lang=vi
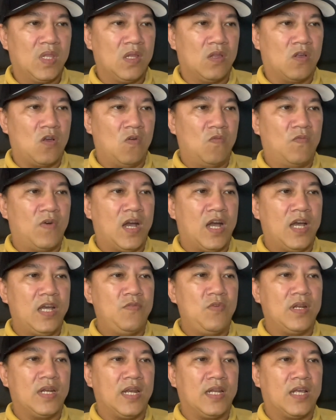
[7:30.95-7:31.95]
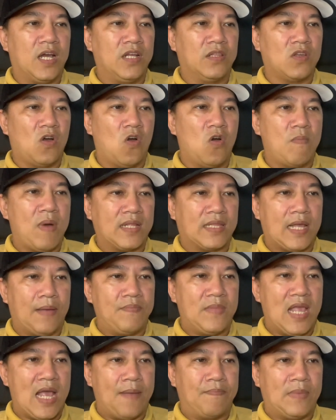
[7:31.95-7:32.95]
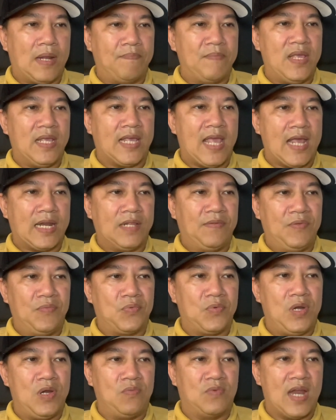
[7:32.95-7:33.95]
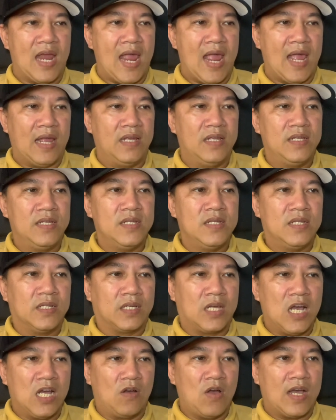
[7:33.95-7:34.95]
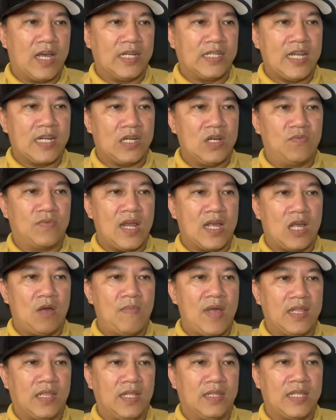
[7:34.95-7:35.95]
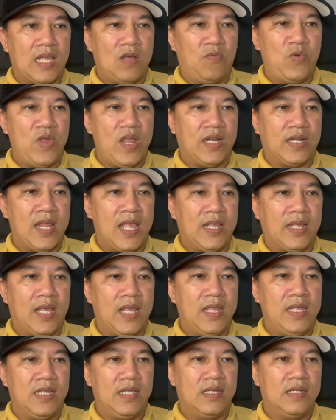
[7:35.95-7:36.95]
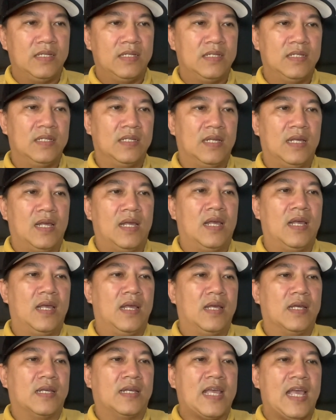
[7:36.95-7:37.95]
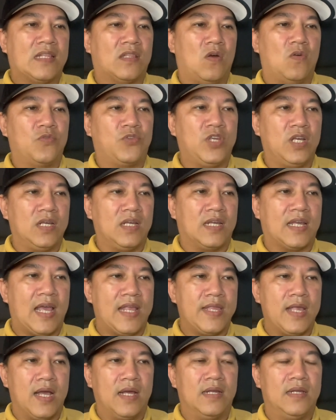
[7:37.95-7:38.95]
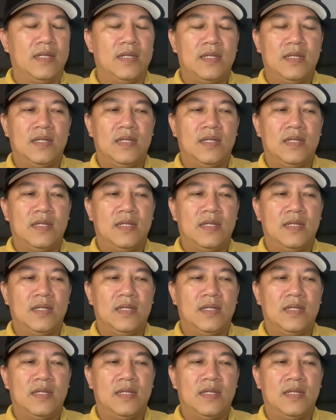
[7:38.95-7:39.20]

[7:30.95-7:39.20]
cùng với quyết định khởi tố bắt tạm giam 5 bị can để điều tra cơ quan cảnh sát điều tra công an tỉnh Thái Nguyên đề nghị à, các tổ chức cá nhân